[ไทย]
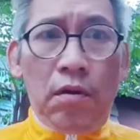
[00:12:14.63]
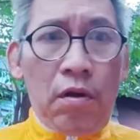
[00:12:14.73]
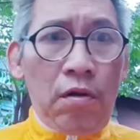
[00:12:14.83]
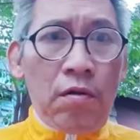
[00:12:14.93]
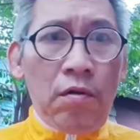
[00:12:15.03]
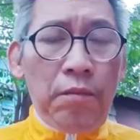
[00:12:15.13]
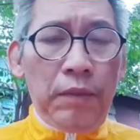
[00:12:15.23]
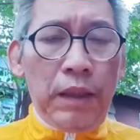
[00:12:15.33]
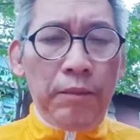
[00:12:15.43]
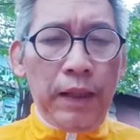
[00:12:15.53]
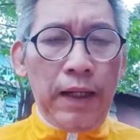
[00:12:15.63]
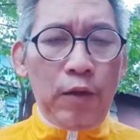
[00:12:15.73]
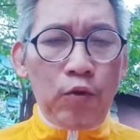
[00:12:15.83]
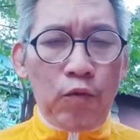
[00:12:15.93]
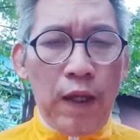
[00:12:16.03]
งงเหมือนเหมือนเรา
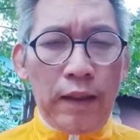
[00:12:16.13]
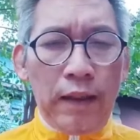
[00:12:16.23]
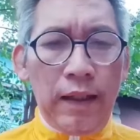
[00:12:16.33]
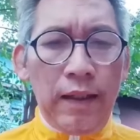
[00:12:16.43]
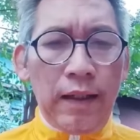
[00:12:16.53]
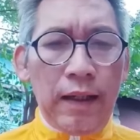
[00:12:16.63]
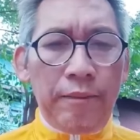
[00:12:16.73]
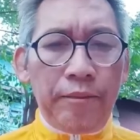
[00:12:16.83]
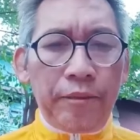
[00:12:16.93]
ทุกวันนี้แหละครับ